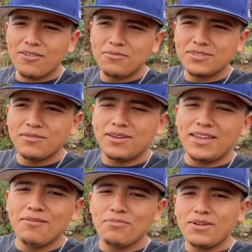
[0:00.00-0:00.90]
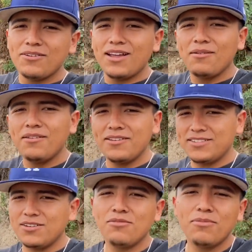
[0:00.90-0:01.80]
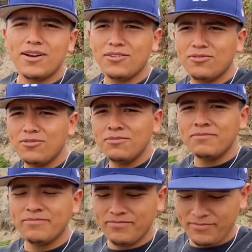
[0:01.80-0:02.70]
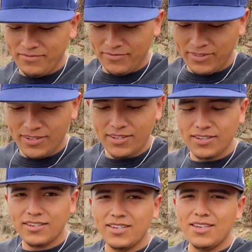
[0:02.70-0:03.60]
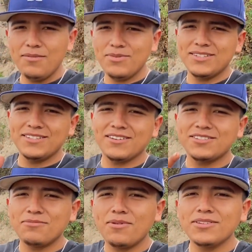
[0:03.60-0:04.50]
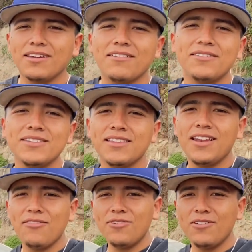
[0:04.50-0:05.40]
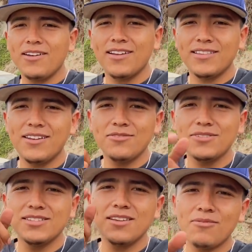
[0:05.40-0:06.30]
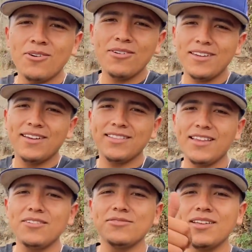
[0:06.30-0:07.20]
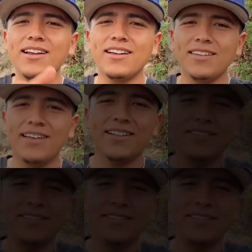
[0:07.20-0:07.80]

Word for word: cómo se veía, pero nada, así como para YouTube y pues en esta ocasión vamos a grabar con este teléfono, a ver qué tal les gusta este vlog y qué tal les gusta la calidad.